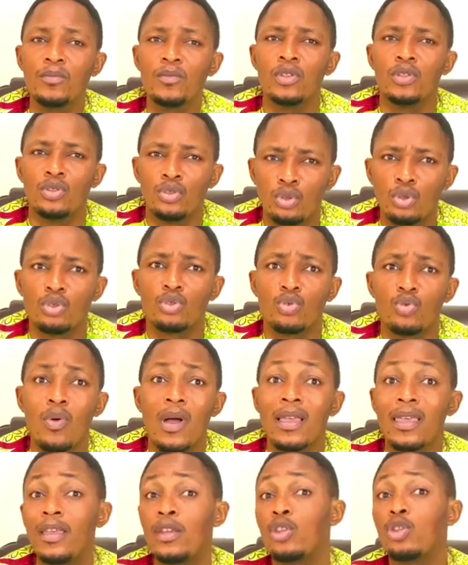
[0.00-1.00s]
j'ose
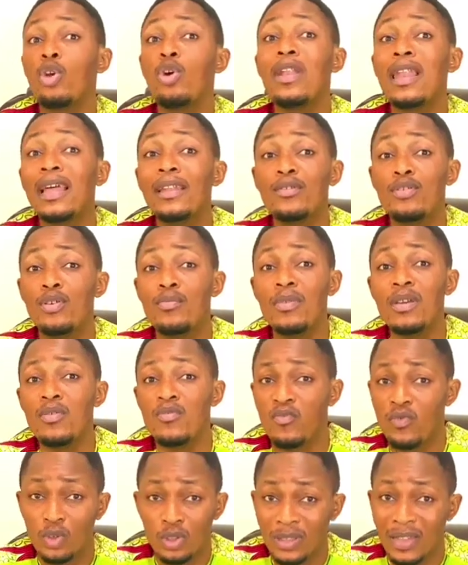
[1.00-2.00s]
croire que ton lendemain ou
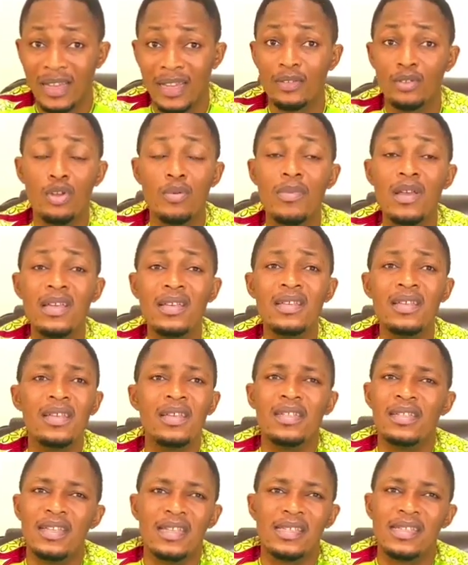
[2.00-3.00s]
votre lendemain
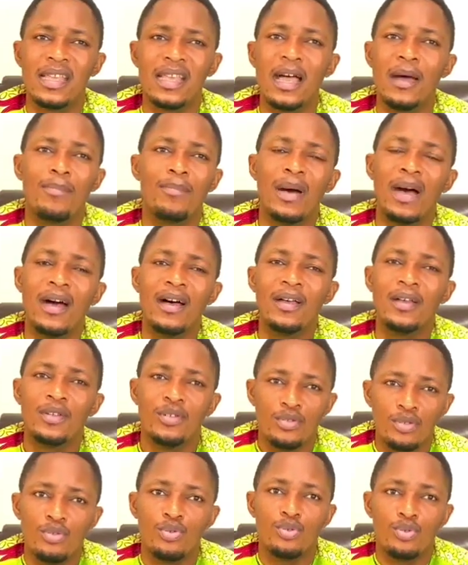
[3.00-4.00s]
ne sera pas
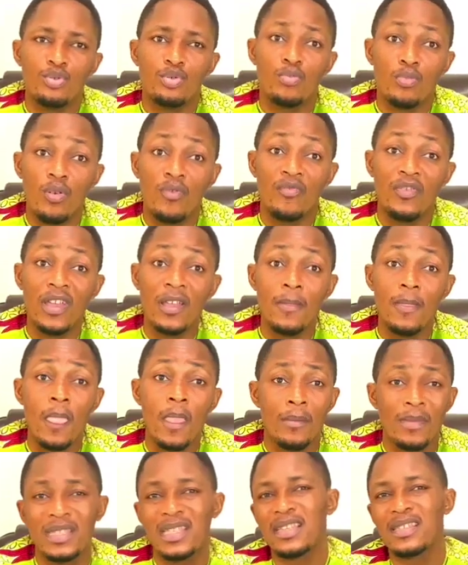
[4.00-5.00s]
du tout mauvais,
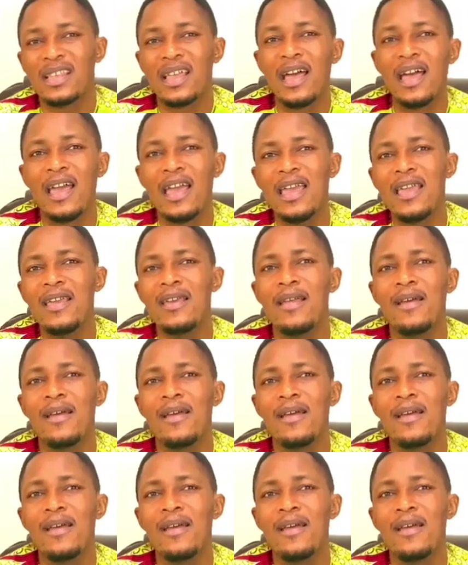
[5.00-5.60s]
mais ce sera un